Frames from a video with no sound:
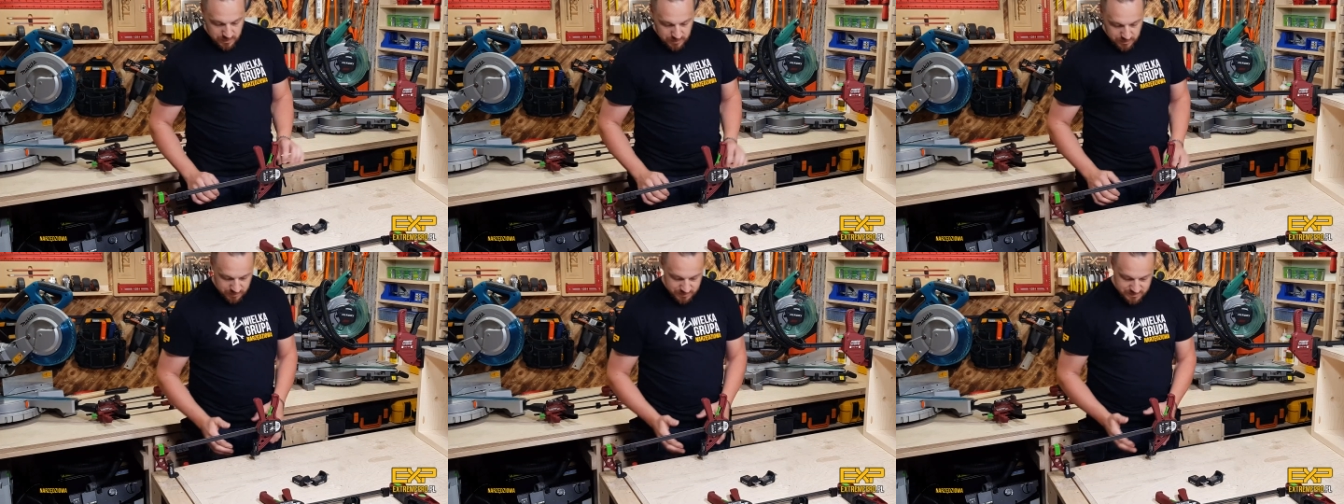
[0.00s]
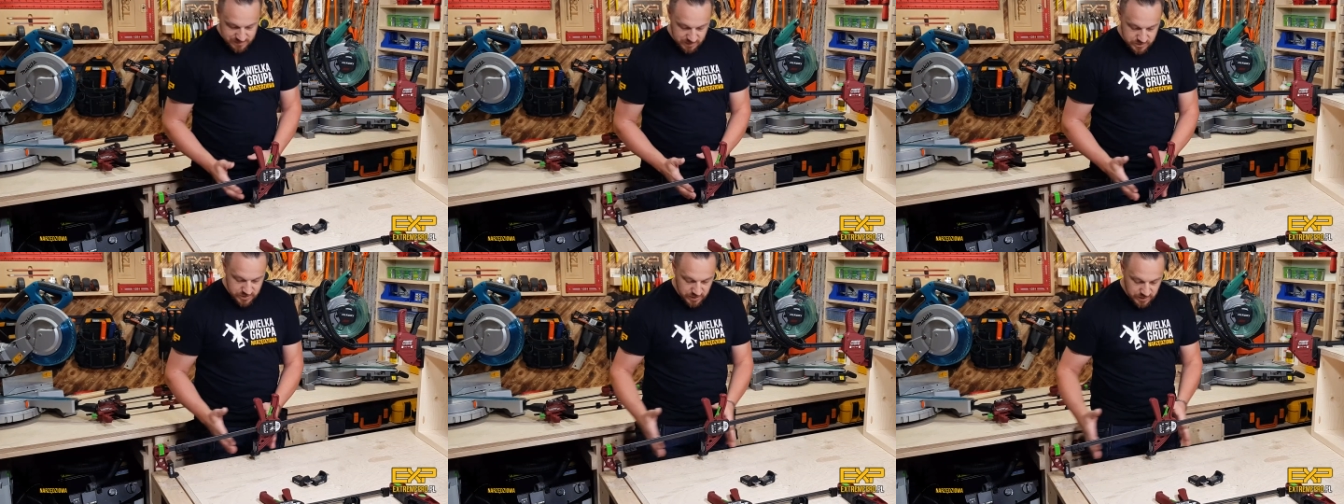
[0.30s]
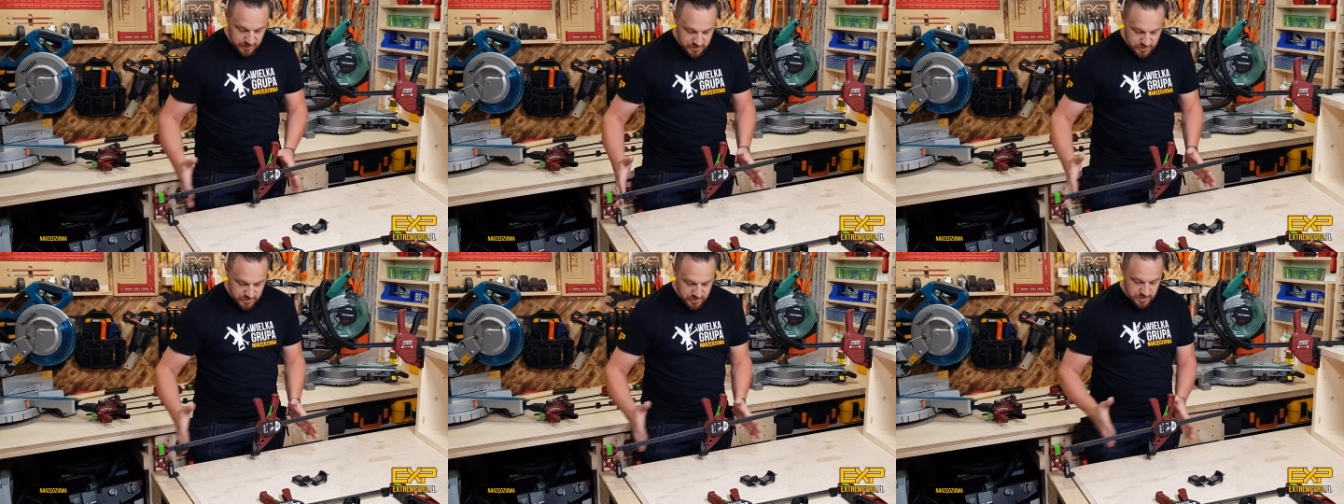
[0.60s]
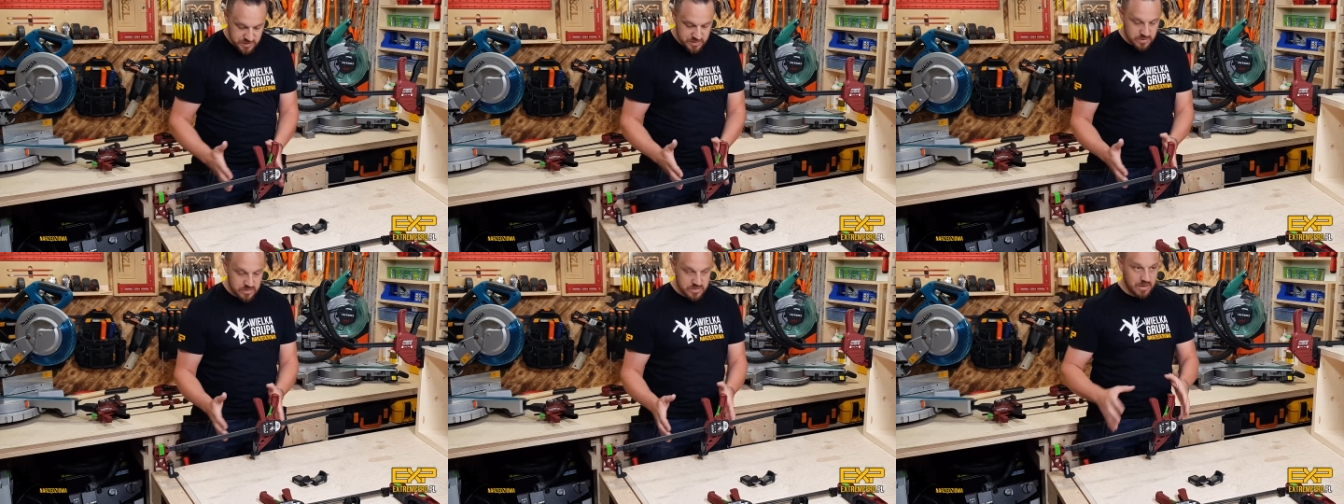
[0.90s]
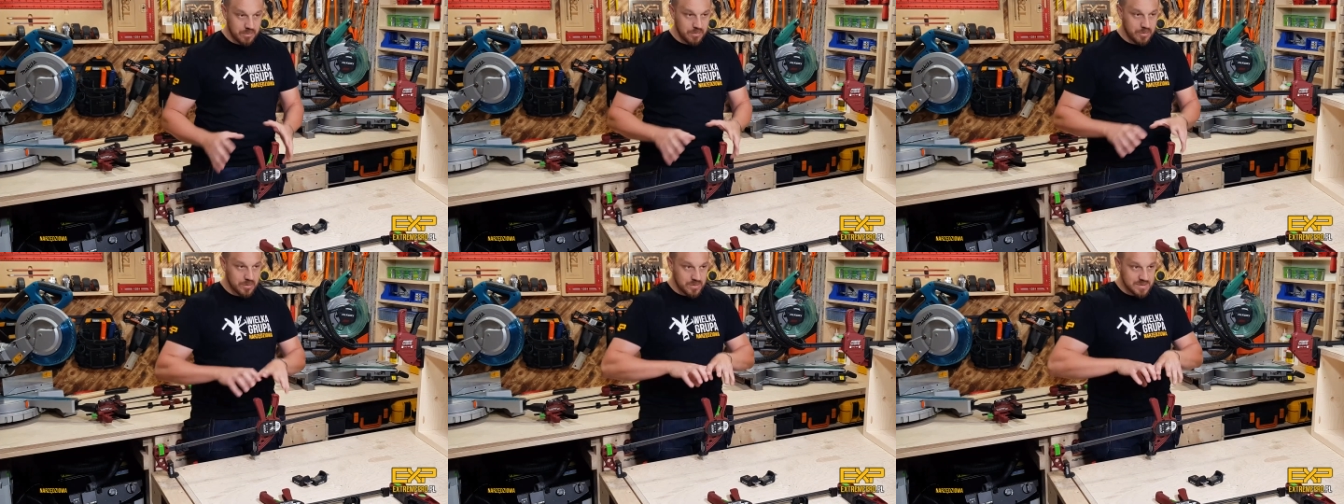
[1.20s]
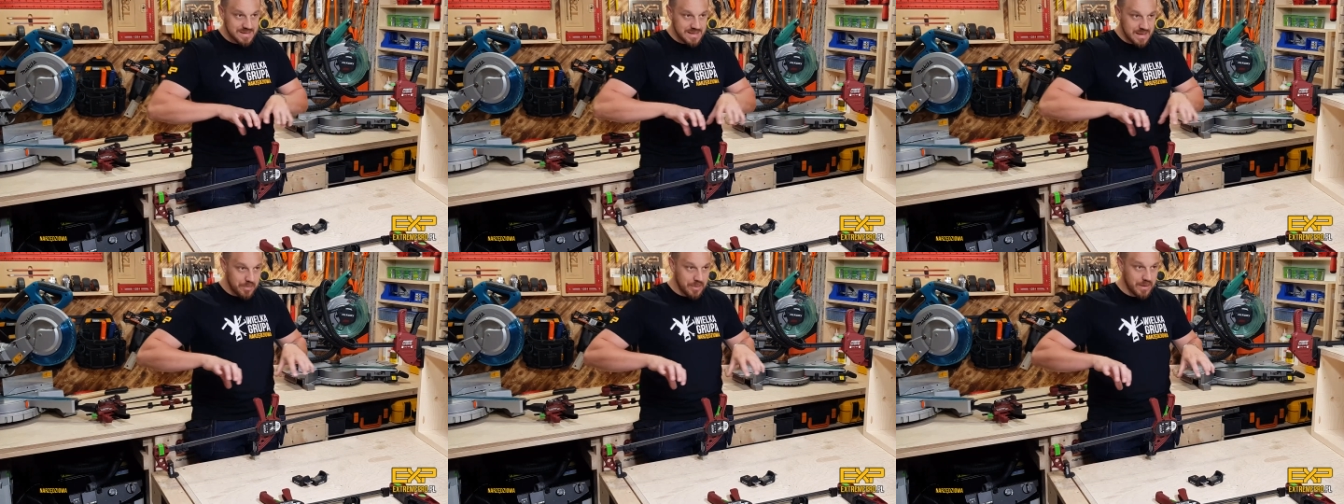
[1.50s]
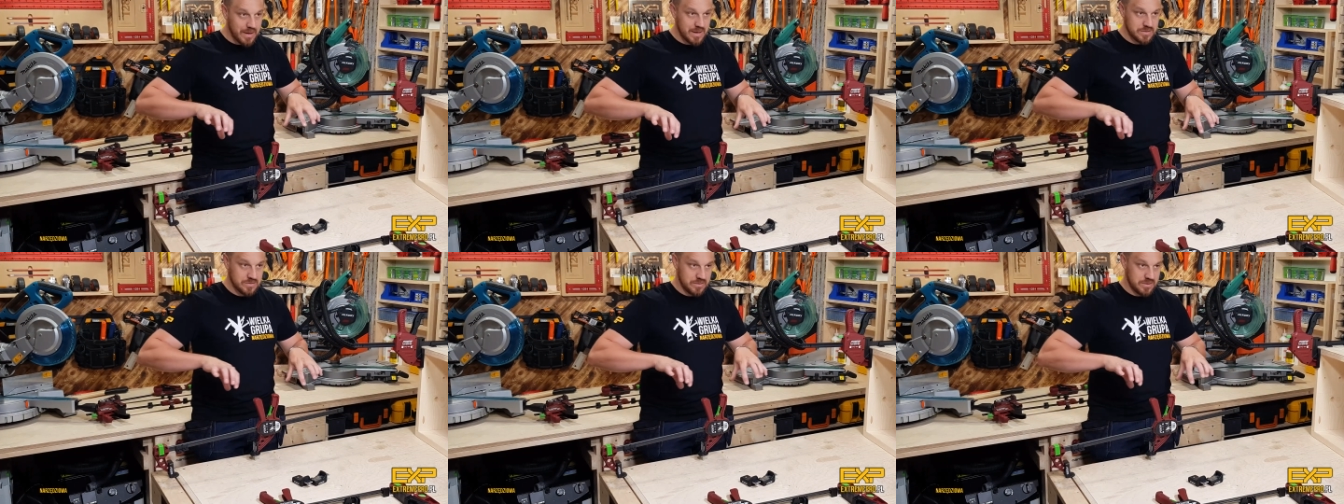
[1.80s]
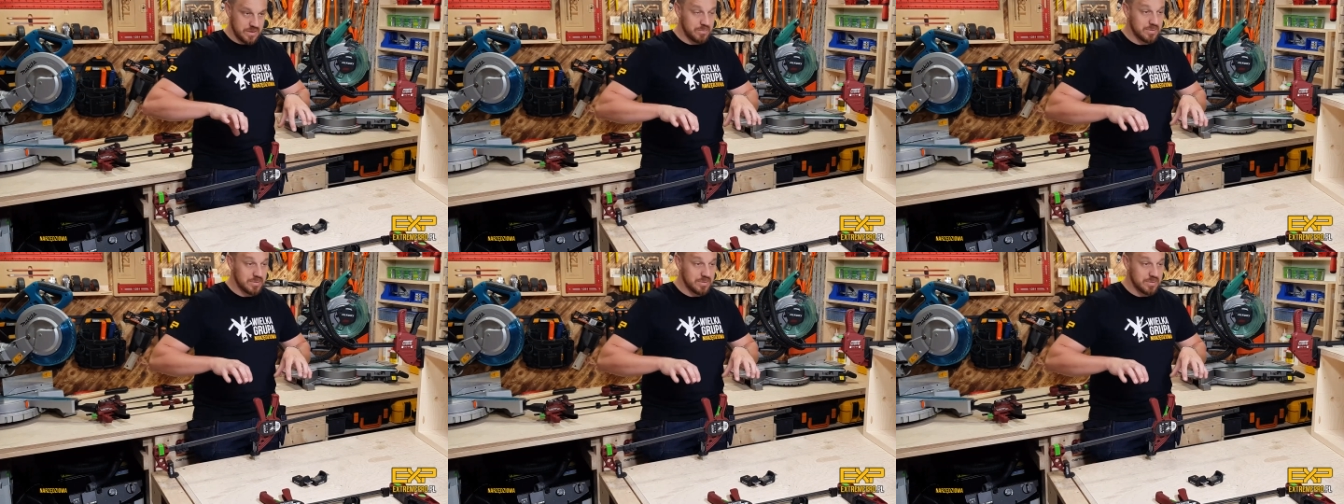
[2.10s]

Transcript: i chcecie je ścisnąć albo rozepchać, no nie,